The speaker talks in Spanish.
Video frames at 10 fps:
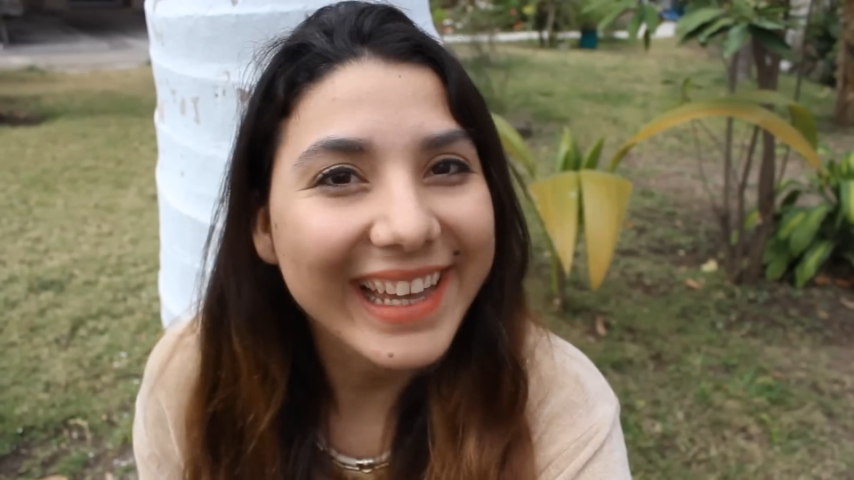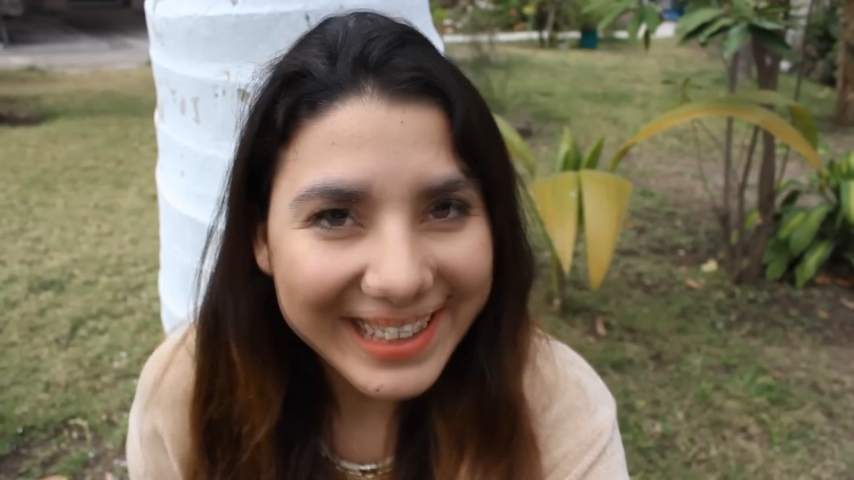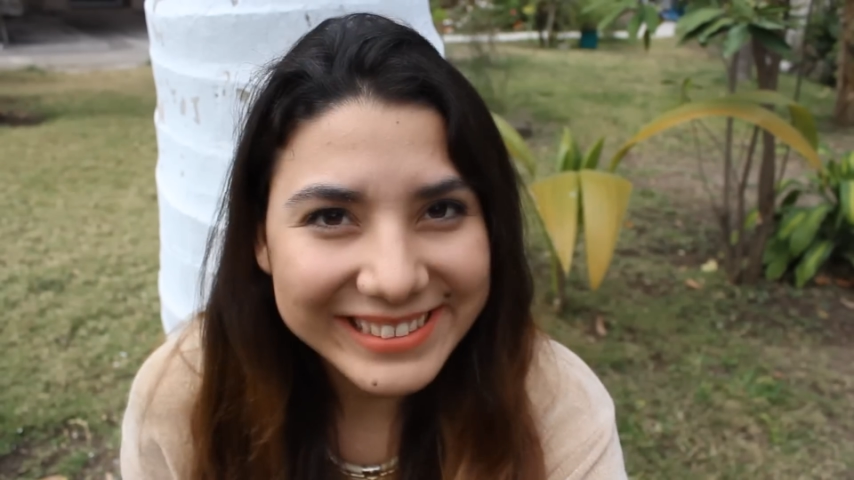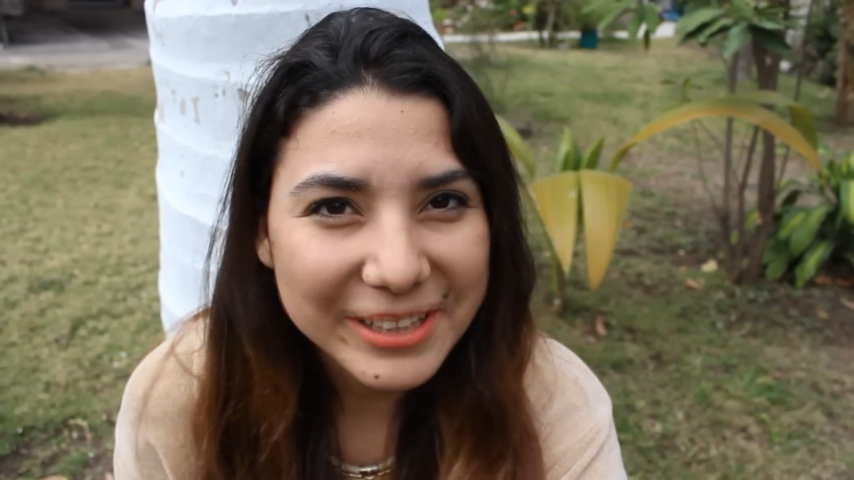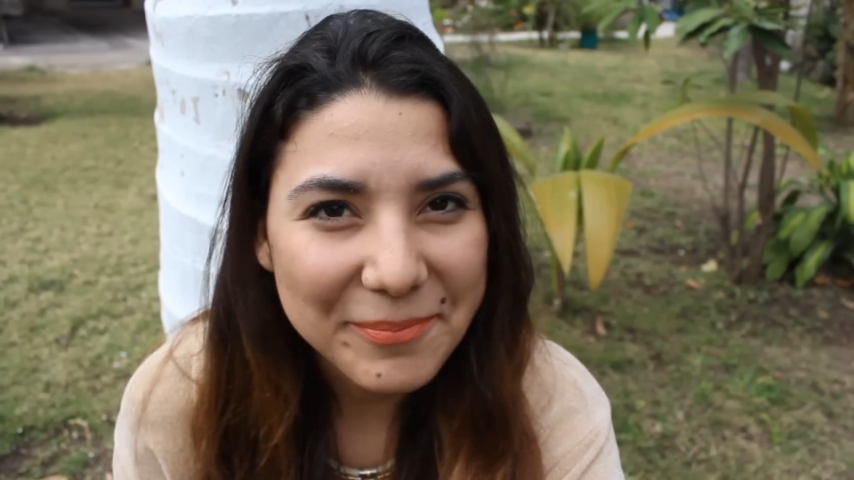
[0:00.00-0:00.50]

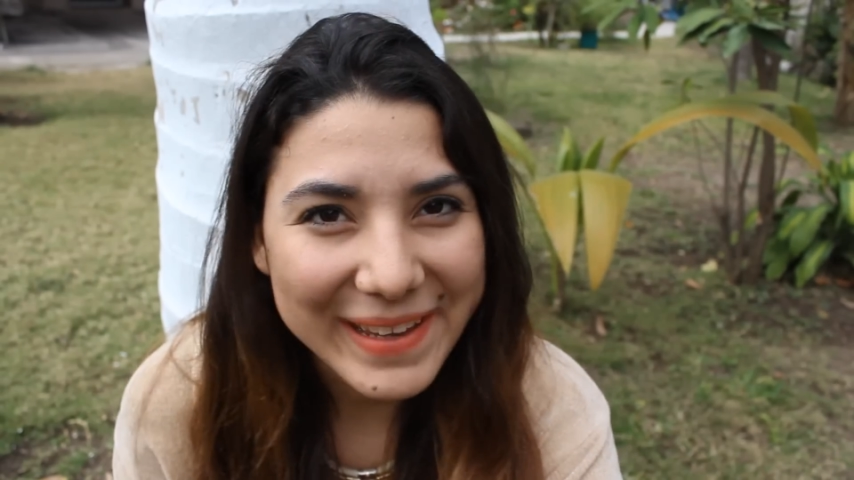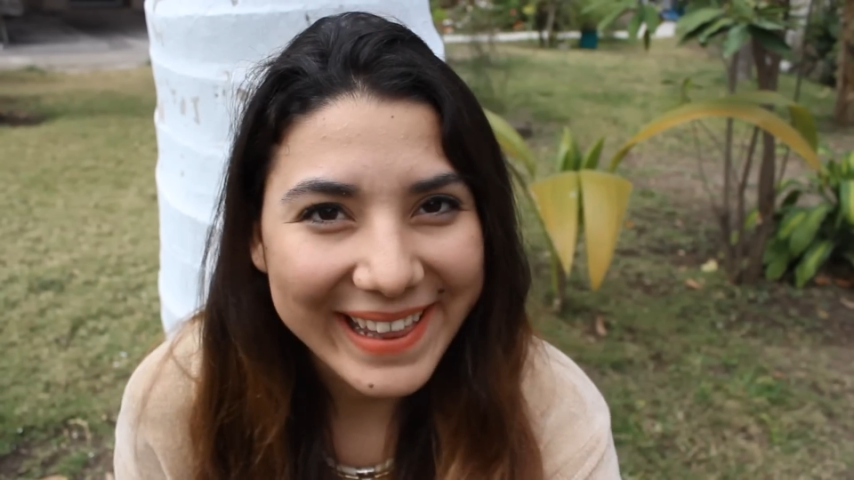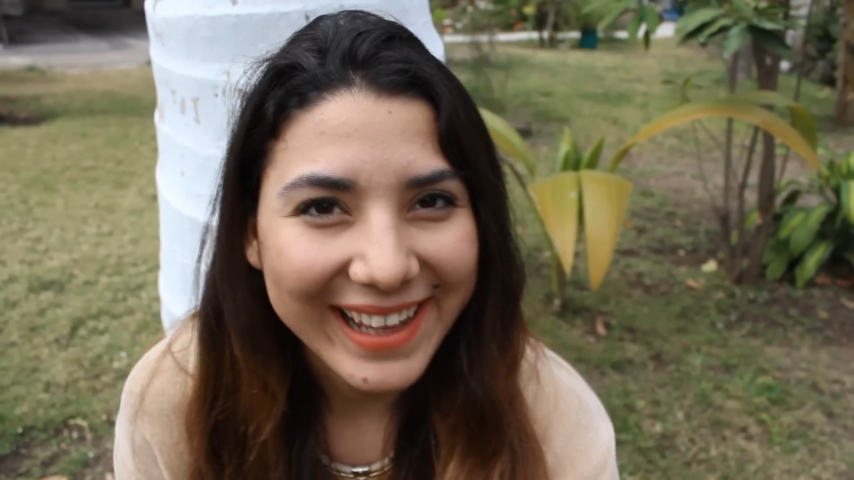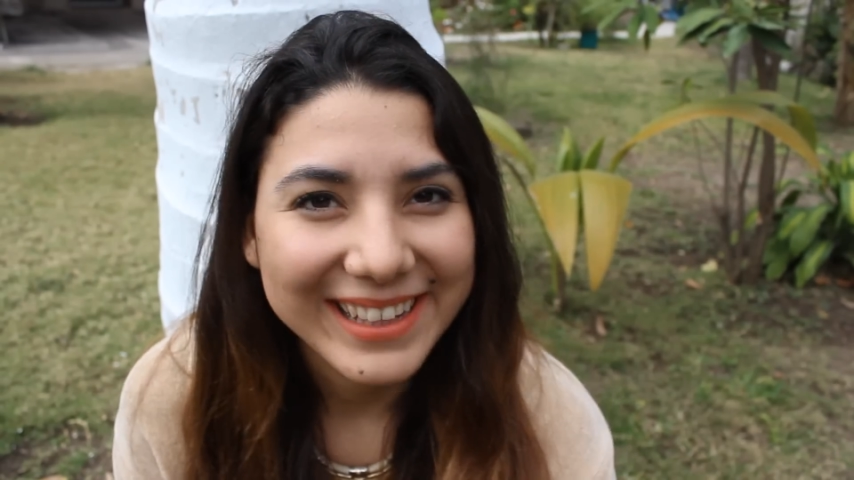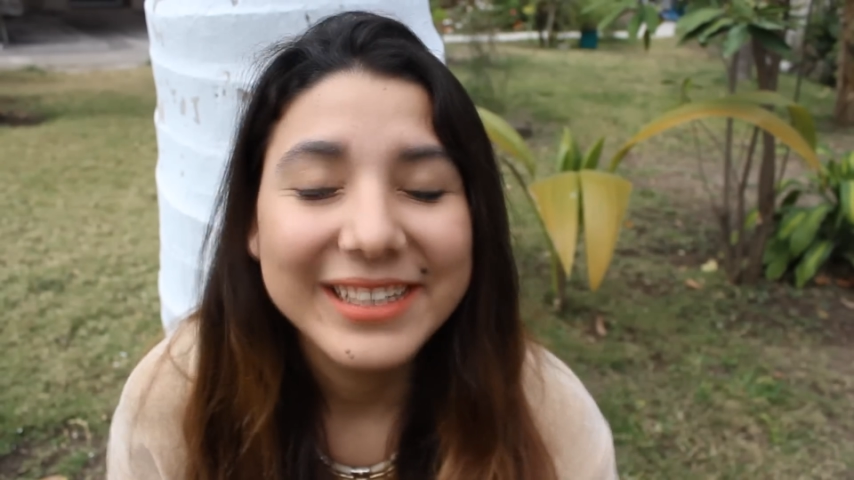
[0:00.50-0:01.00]
Karen
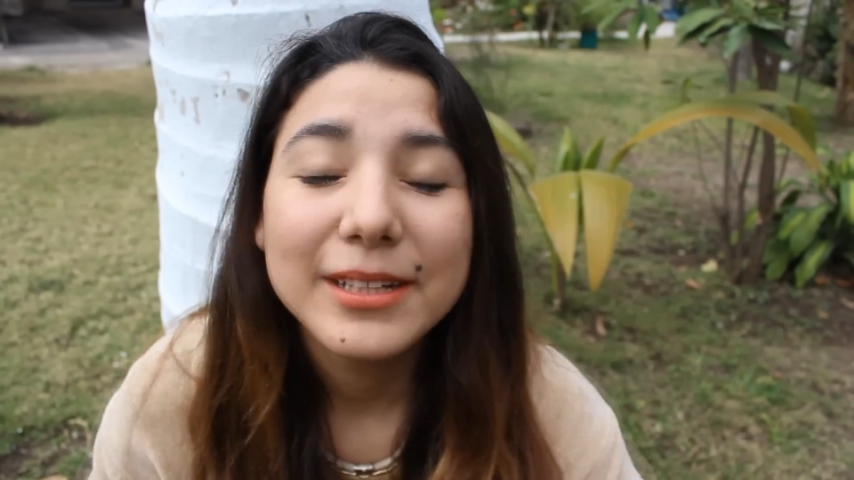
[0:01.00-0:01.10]
Cepeda,